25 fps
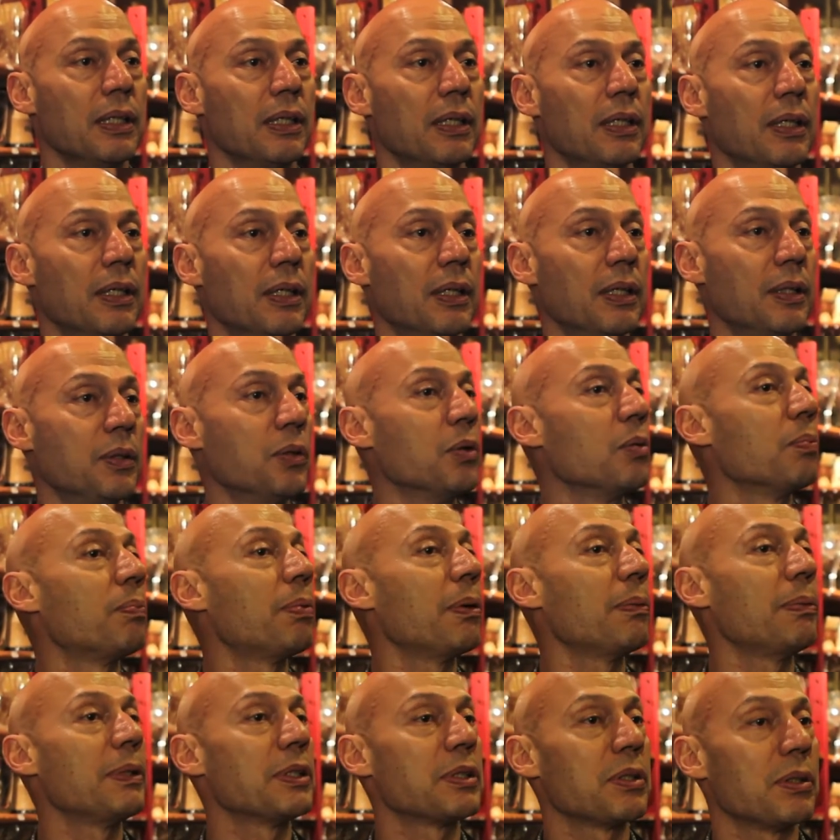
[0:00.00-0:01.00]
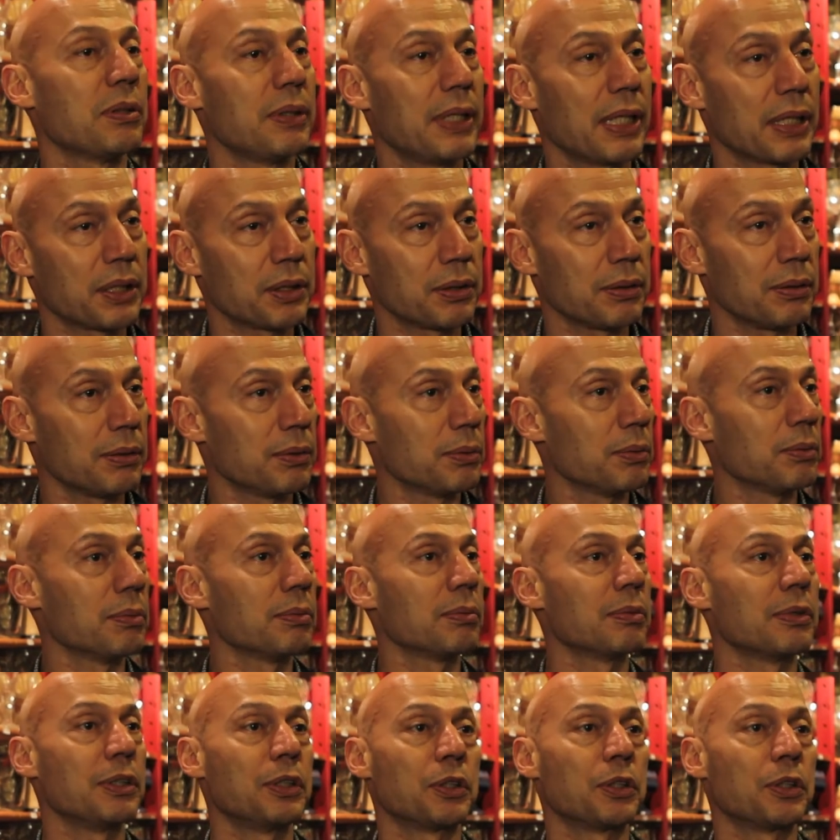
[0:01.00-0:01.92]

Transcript: euh, n'ont pas besoin d'argent. Donc,